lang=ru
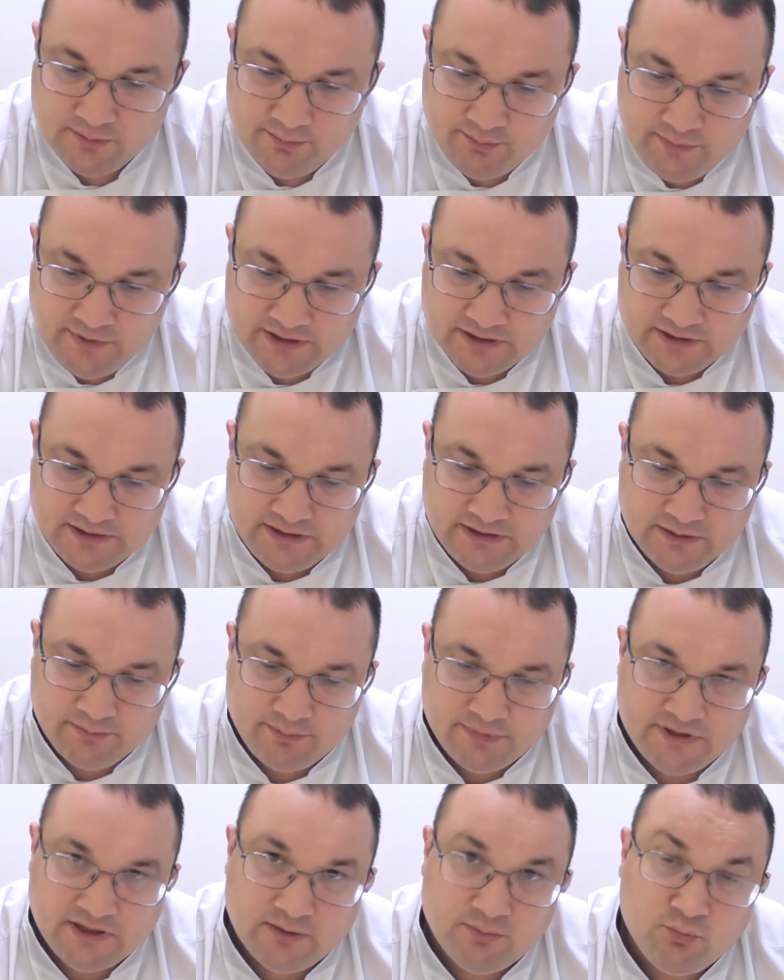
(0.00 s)
мелкие,
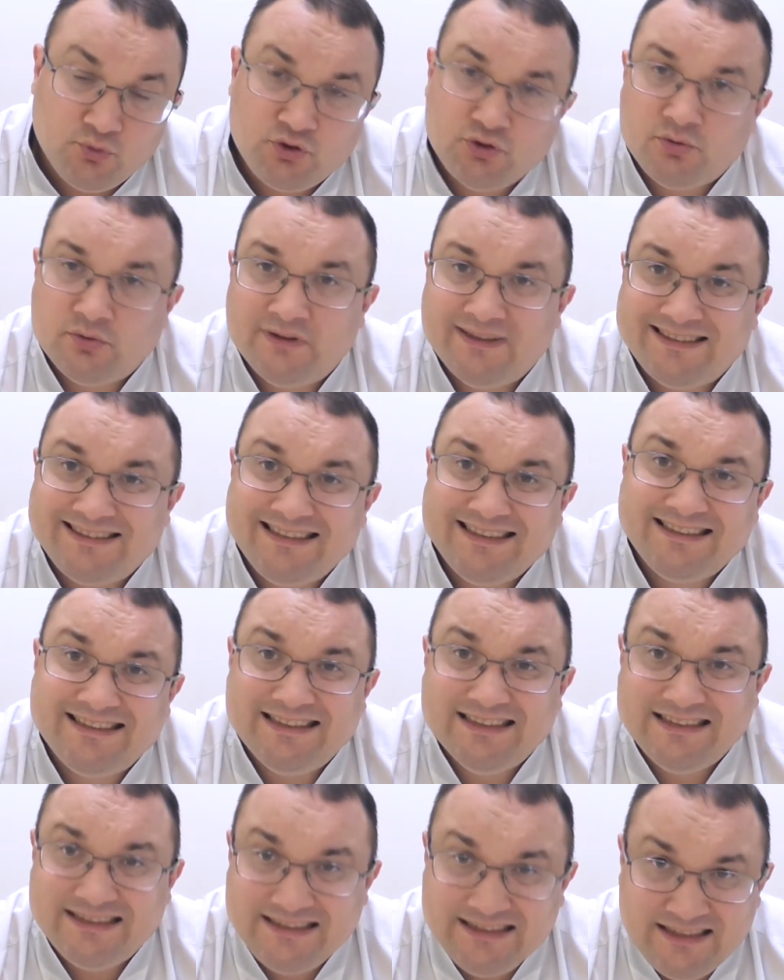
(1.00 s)
потому что
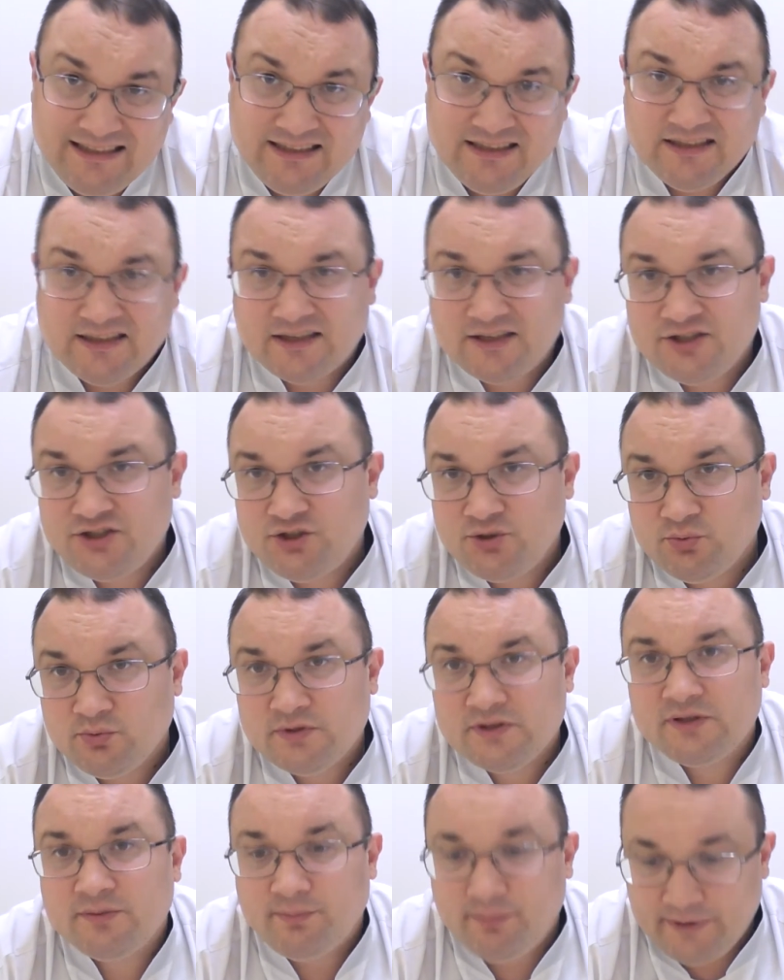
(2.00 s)
достаточно сильные
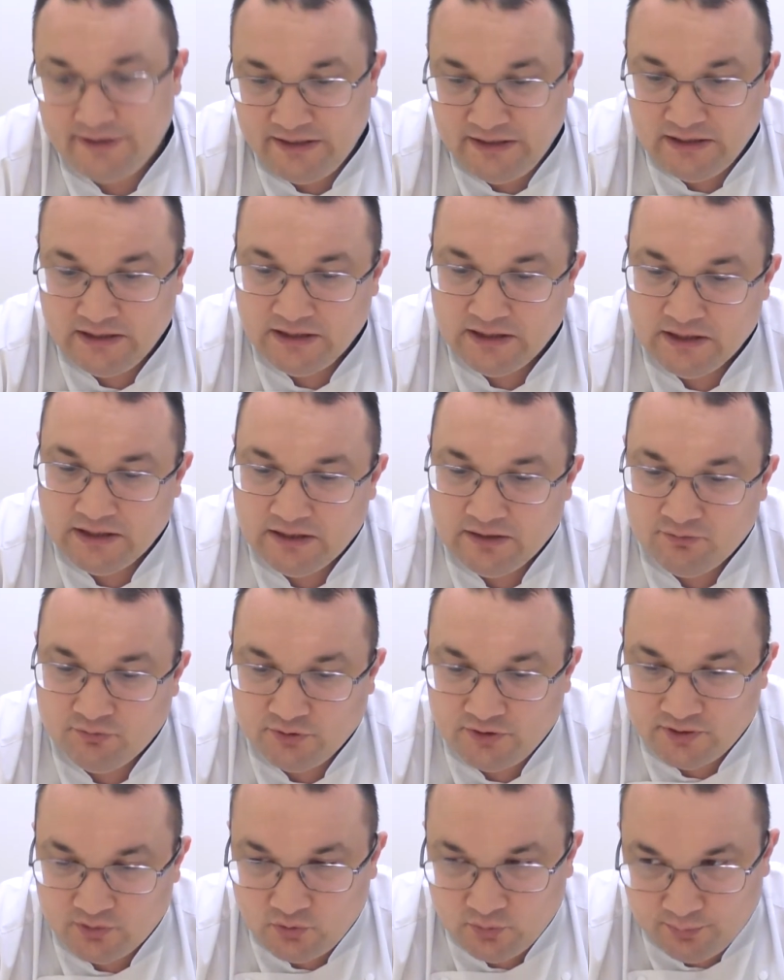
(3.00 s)
расчесы при
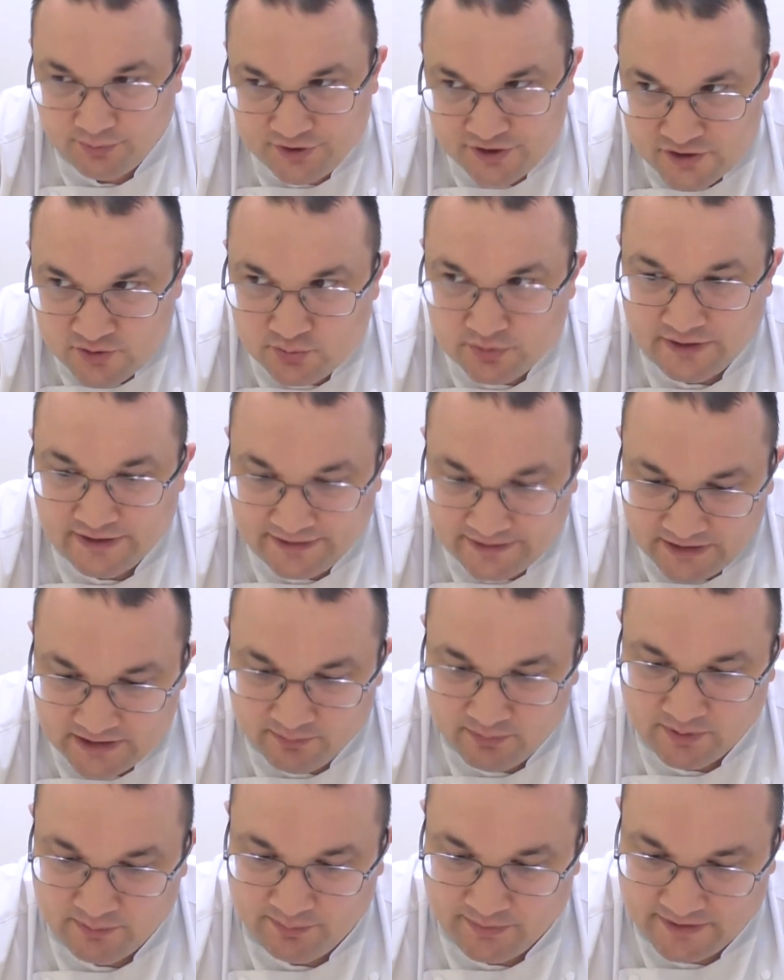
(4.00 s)
вот такой почесухе
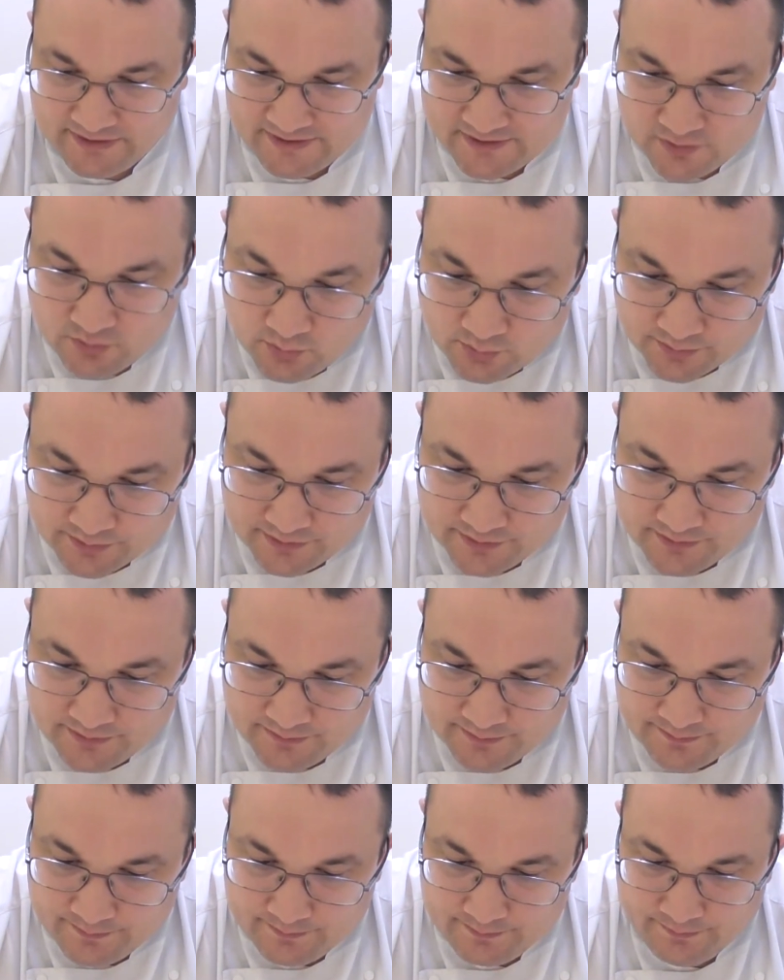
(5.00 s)
гебры происходят.
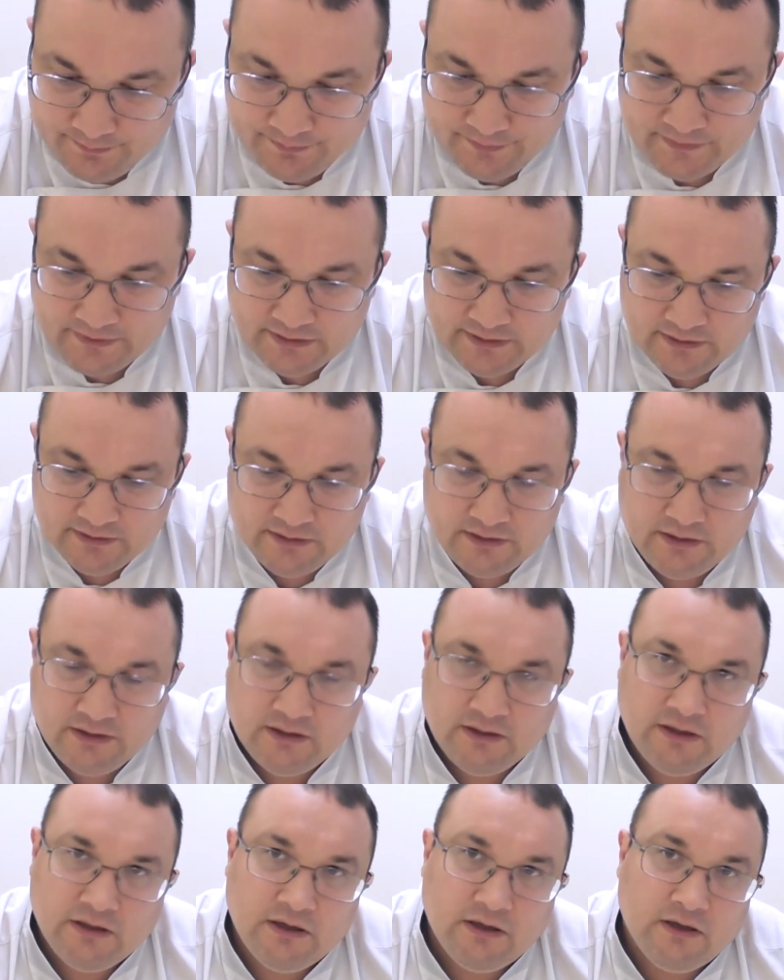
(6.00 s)

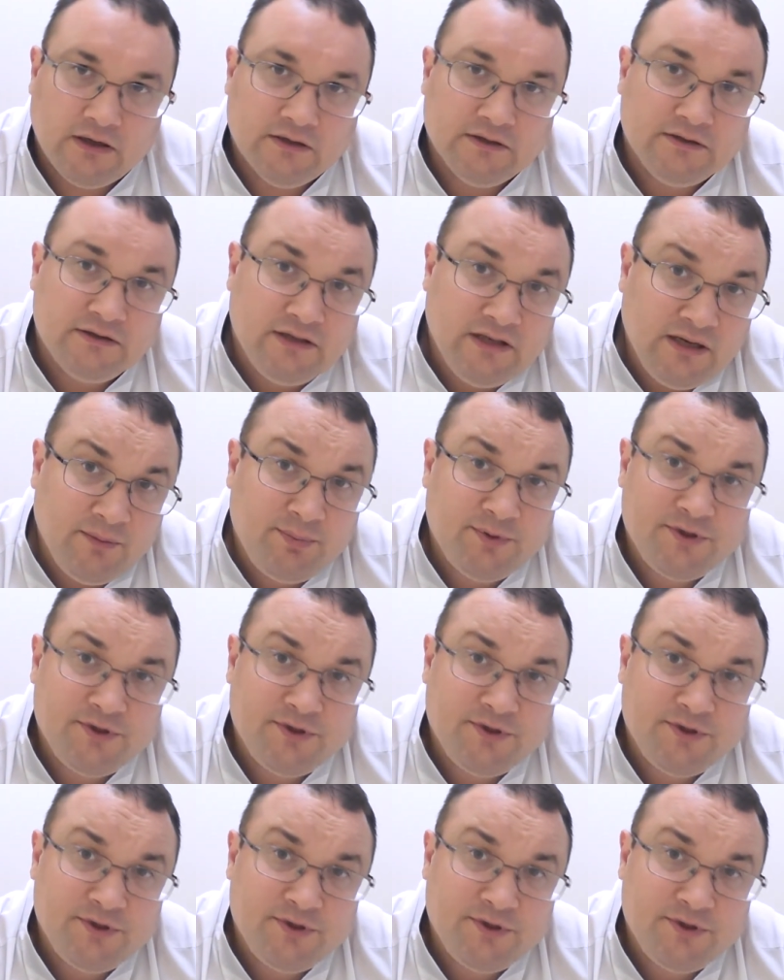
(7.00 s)
А, для